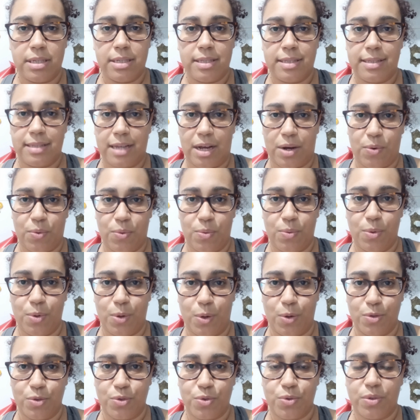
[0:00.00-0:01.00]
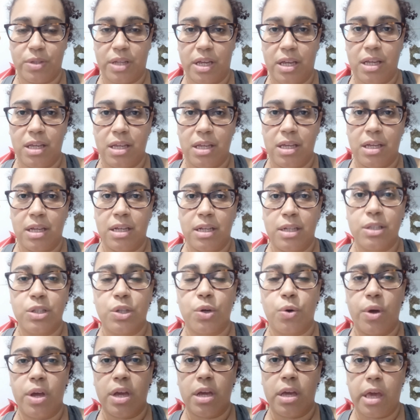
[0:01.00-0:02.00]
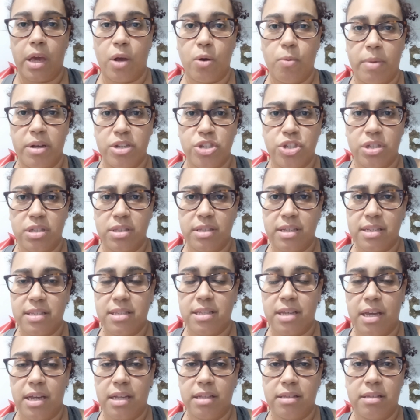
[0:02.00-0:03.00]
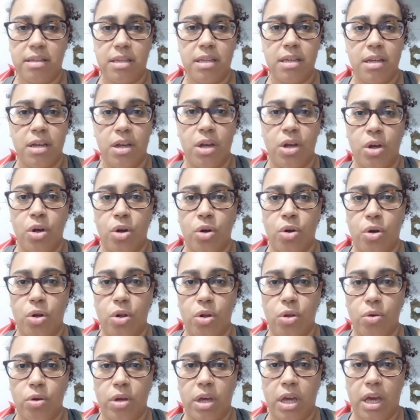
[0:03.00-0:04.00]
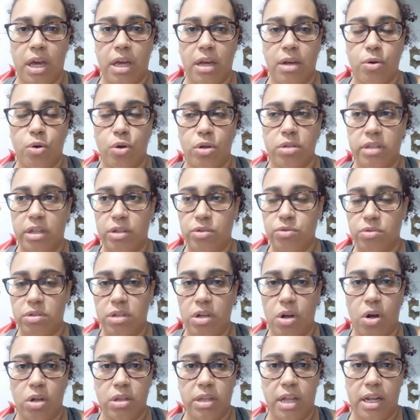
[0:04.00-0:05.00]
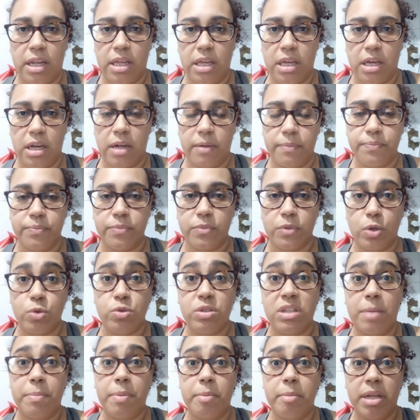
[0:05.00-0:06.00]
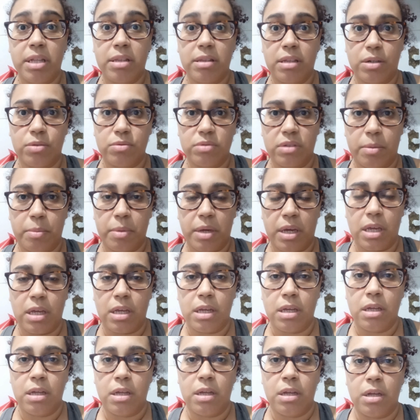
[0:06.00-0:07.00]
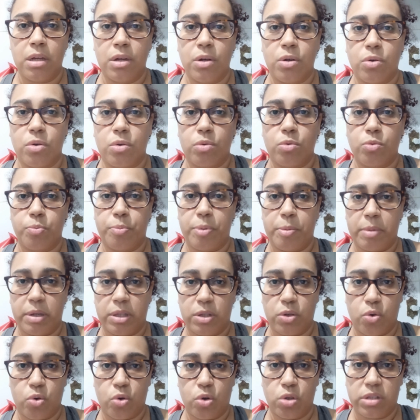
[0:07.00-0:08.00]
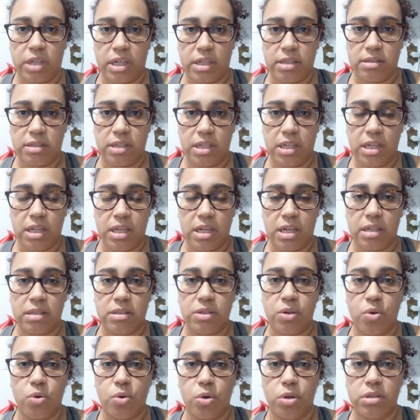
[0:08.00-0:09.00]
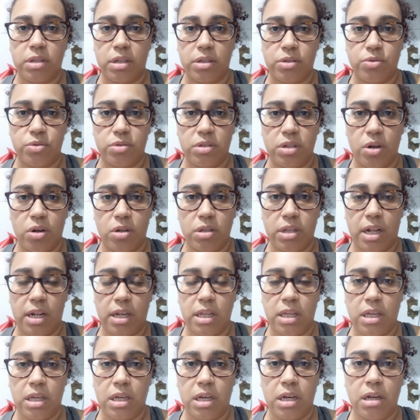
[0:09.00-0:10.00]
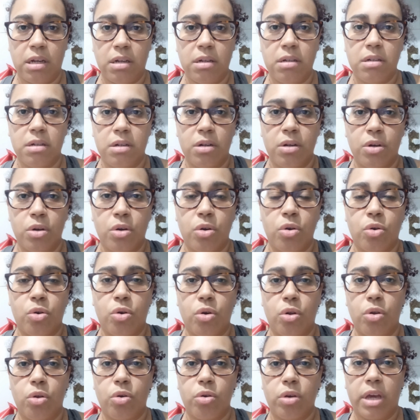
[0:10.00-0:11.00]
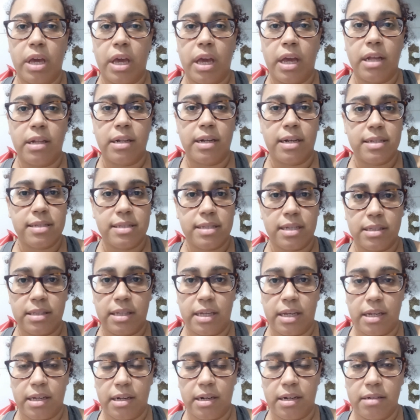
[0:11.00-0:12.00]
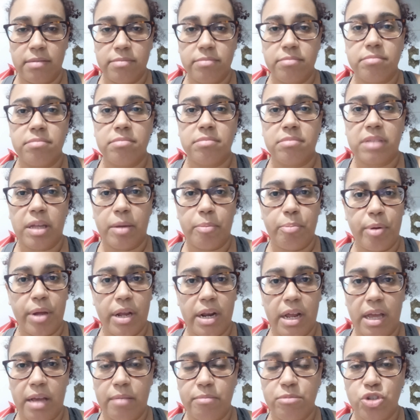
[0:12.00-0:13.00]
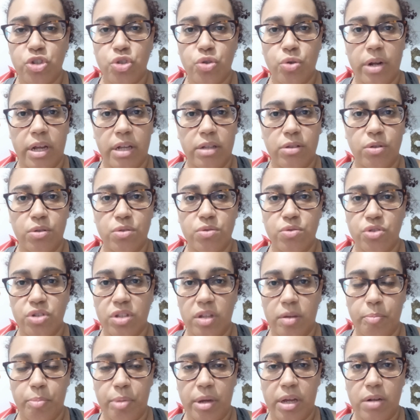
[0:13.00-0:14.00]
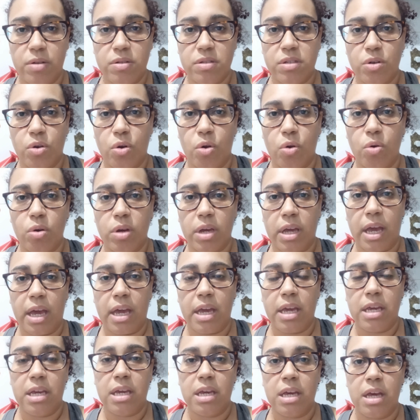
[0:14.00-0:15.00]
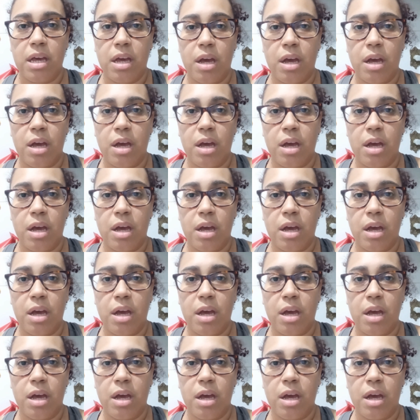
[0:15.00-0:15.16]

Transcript: E sal, lógico, né? Então eu reguei com bastante azeite, coloquei, cortei tudo em rodelinha, usei pimentão também. O pimentão eu cortei em tirinha, então eu cortei tudo em rodelinha, coloquei na assadeira temperei, misturei todos os temperos e coloquei